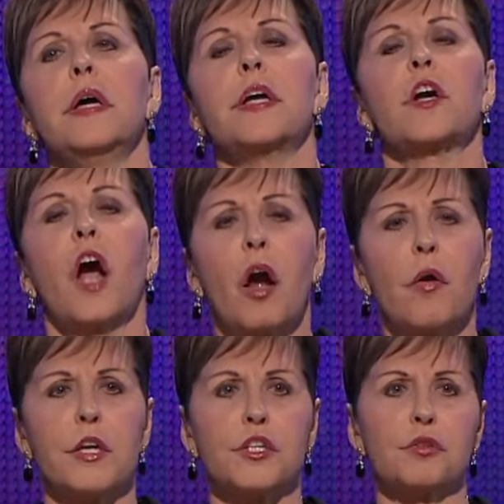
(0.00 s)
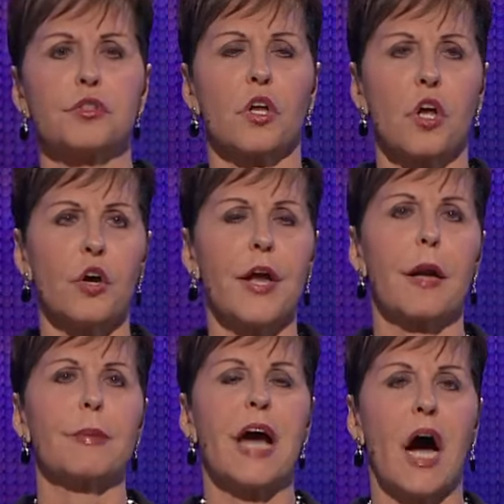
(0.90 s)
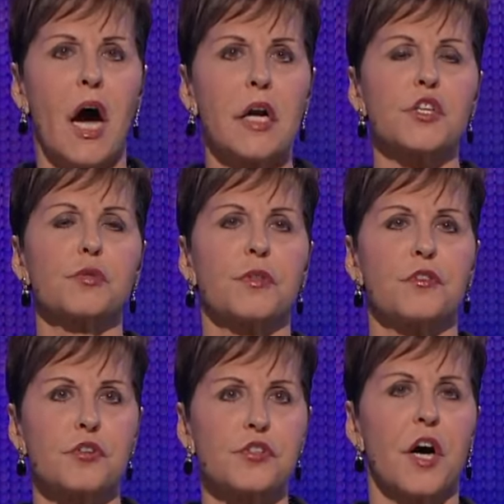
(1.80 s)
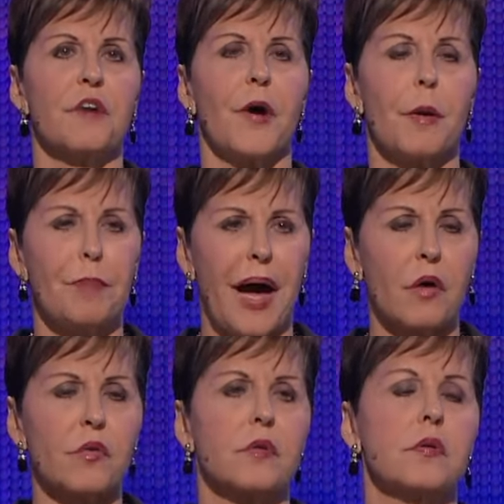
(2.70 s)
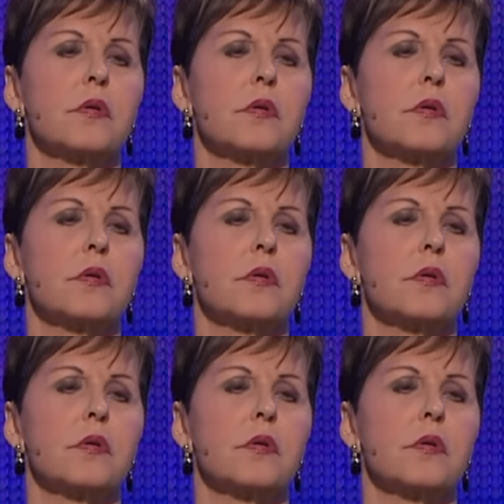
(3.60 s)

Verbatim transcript: mendorong saudara belajar untuk jujur dengan dirimu tentang